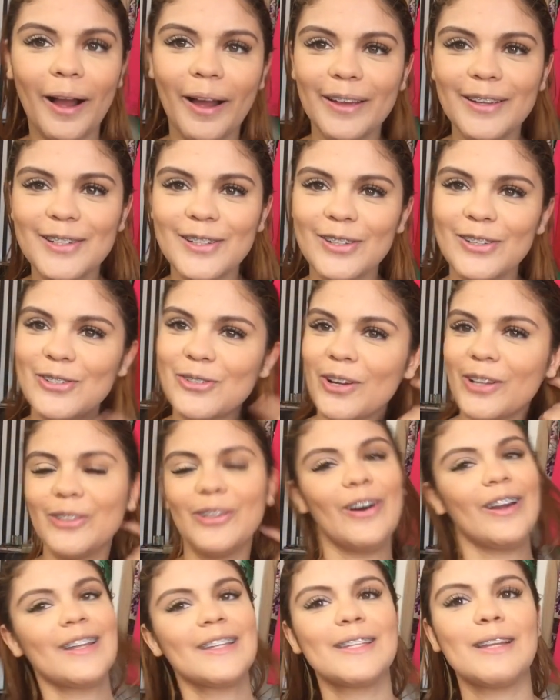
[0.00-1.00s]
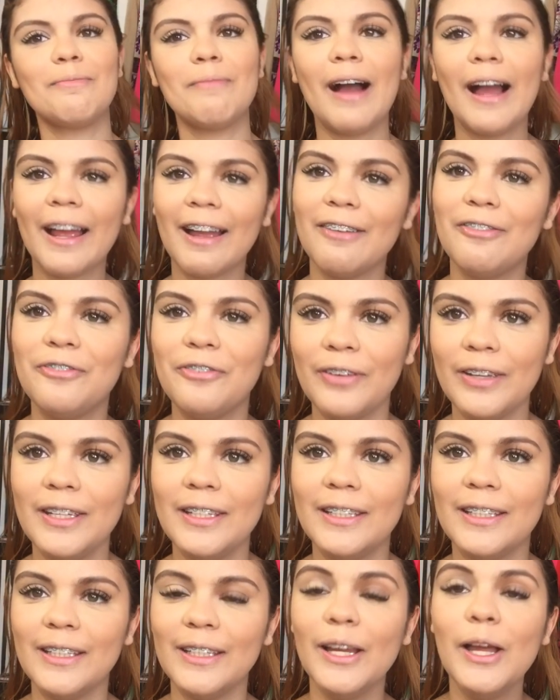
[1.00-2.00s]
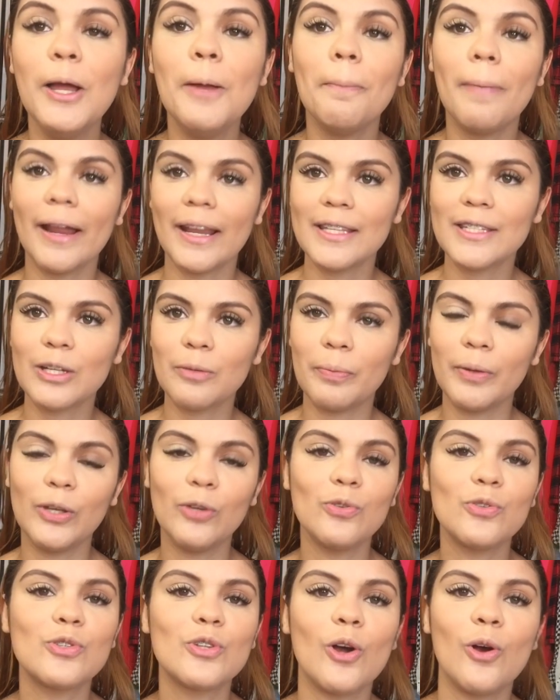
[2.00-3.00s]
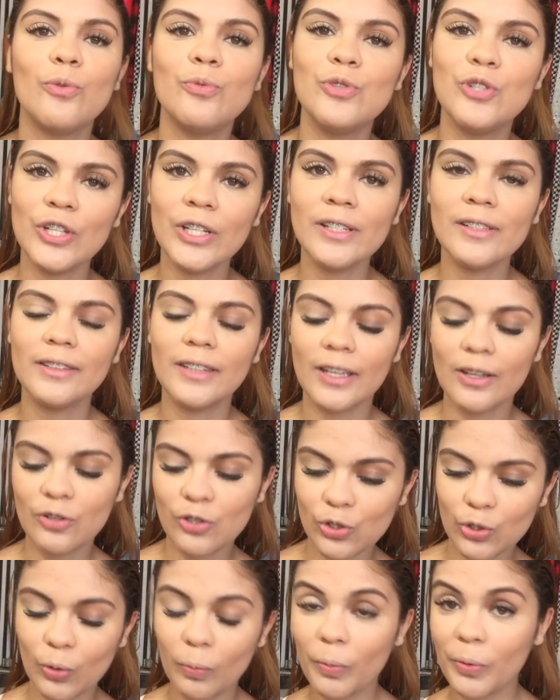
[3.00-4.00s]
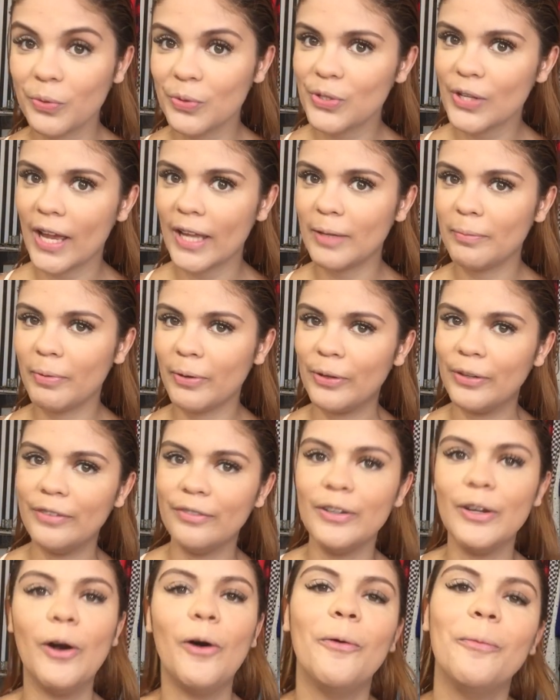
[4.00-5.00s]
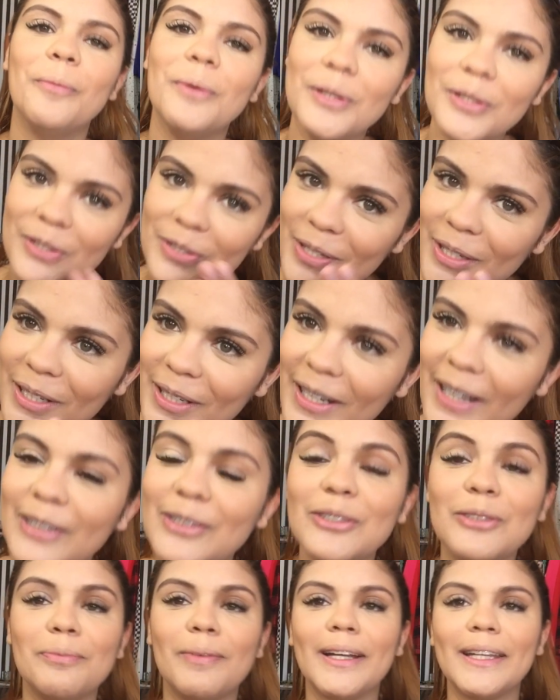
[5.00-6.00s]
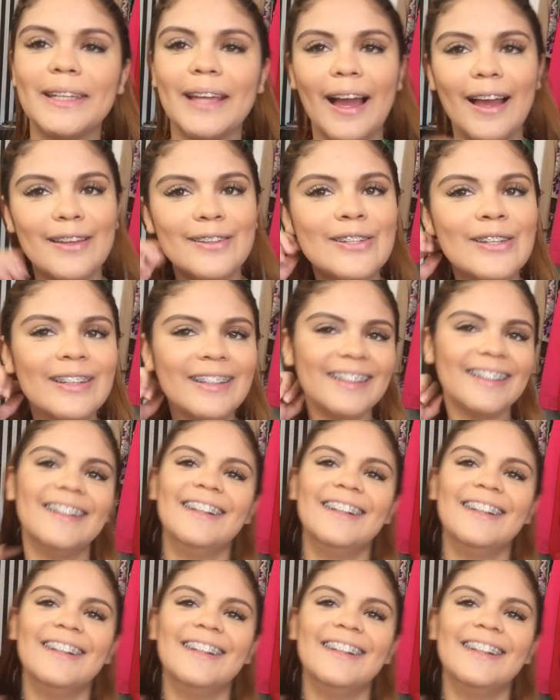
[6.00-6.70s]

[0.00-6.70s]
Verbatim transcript: Ai, gente, eu adoro essa marca fake. Parece que eu peguei o sol o dia inteiro e estou bronzeada para o Réveillon. Mentira, é tudo maquiagem.